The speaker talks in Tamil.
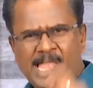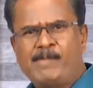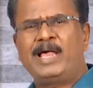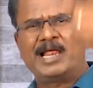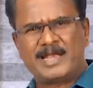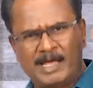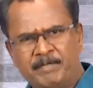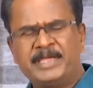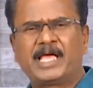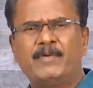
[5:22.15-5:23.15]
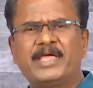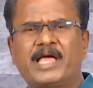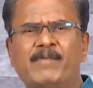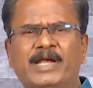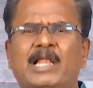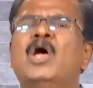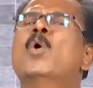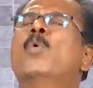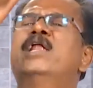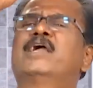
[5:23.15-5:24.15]
ஏமர நம்பிக்கை வைக்காவிடில்
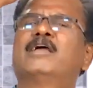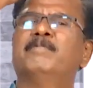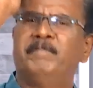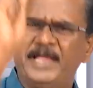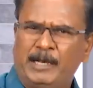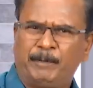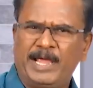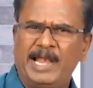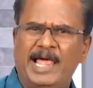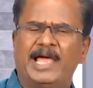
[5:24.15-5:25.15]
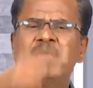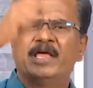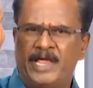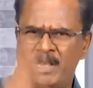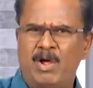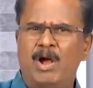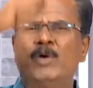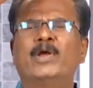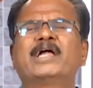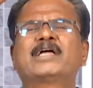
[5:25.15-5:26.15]
உனக்கு மீட்பு இல்லை
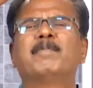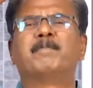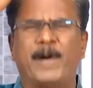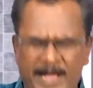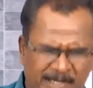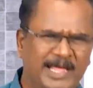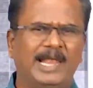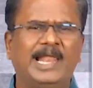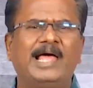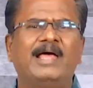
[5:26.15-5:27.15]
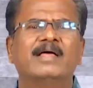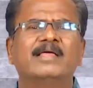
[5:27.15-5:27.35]
என்னோடு உனக்கு பங்கு இல்லை